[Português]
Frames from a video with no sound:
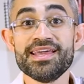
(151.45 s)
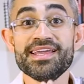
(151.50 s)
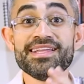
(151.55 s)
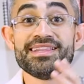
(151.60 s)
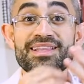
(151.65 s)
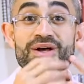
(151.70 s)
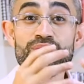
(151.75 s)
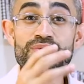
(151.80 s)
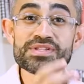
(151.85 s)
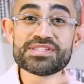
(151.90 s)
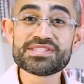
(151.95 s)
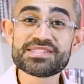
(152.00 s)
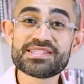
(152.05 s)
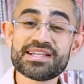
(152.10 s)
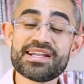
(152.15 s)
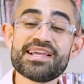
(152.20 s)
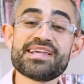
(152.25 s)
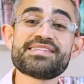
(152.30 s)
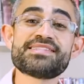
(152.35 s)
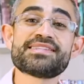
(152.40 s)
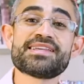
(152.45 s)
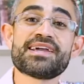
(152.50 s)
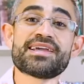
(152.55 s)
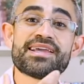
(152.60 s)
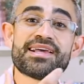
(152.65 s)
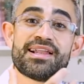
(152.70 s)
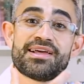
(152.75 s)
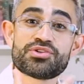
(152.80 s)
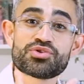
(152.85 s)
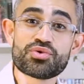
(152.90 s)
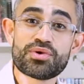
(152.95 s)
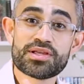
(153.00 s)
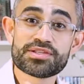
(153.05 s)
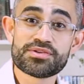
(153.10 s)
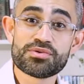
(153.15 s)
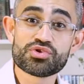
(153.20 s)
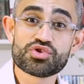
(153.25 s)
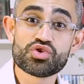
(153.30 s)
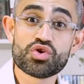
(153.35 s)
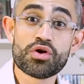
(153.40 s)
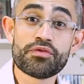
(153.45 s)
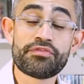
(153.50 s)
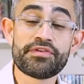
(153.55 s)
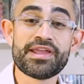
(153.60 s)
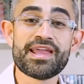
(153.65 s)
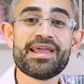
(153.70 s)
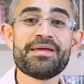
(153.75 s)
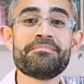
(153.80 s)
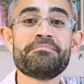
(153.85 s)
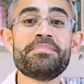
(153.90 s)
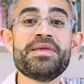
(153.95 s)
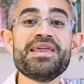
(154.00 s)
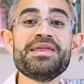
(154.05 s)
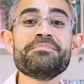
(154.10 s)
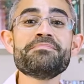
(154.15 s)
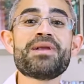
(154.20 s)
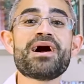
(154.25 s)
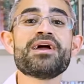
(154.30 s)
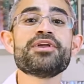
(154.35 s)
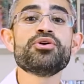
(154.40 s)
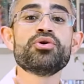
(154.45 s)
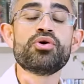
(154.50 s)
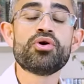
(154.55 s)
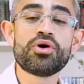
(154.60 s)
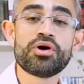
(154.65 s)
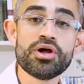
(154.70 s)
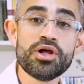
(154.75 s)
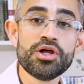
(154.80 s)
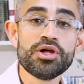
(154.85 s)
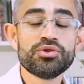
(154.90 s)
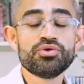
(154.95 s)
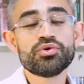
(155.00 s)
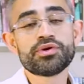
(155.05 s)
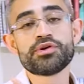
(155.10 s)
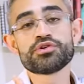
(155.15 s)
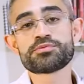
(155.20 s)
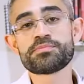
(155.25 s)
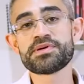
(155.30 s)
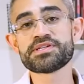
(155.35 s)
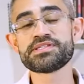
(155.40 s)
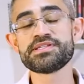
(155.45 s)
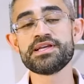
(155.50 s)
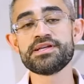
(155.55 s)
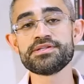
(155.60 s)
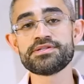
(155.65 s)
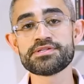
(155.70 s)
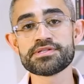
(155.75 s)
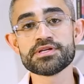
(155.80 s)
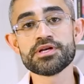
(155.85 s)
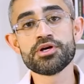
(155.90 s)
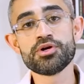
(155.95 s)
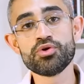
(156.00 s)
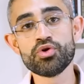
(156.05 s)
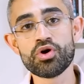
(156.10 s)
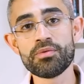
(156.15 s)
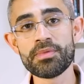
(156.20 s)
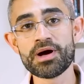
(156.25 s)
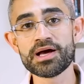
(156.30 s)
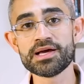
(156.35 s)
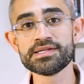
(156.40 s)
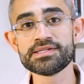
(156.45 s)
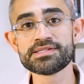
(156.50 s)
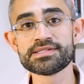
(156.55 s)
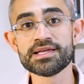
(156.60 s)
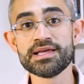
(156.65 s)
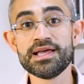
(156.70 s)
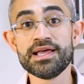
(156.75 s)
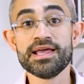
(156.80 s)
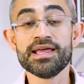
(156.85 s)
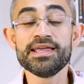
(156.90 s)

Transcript: Então, o estresse que aquela articulação sofre é bem maior do que os pacientes normais.